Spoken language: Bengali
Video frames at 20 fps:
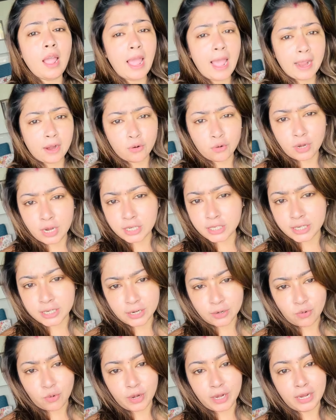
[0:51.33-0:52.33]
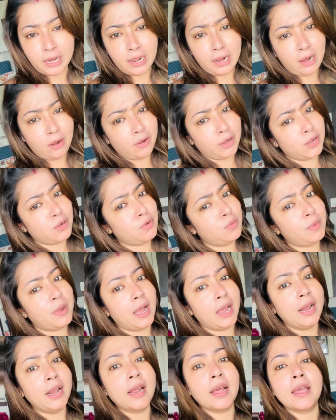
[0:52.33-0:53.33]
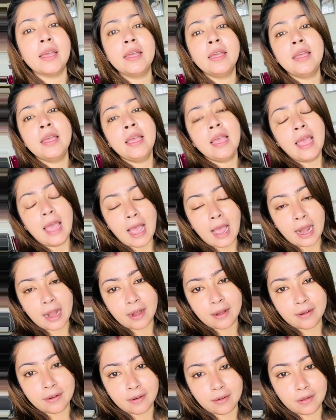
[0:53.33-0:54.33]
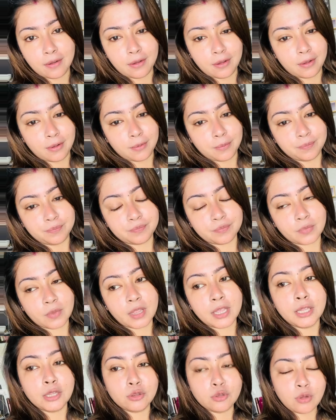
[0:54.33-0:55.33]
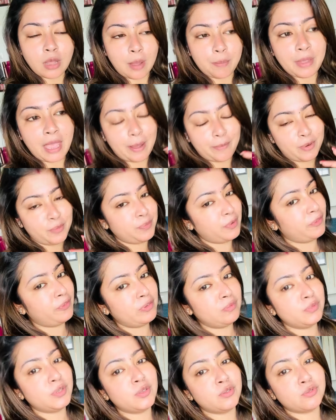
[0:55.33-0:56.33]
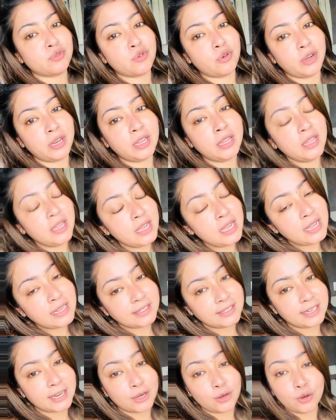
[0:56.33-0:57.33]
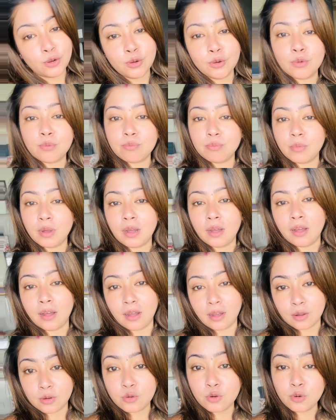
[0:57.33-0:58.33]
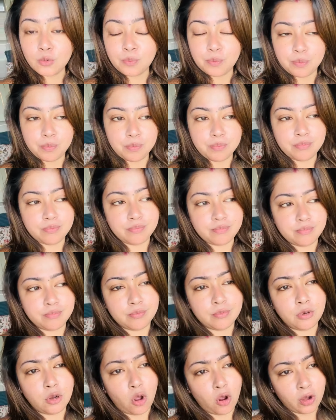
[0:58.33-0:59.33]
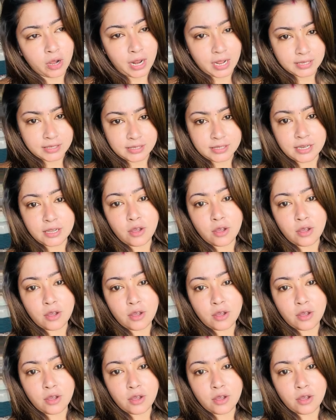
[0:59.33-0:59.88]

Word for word: এখন আর সেটা করি না কারণ কি খুব গায়ে লাগে আর কিন্তু আমি এমন পারফিউমস ইউজ করি যেগুলো খুব লং লাস্টিং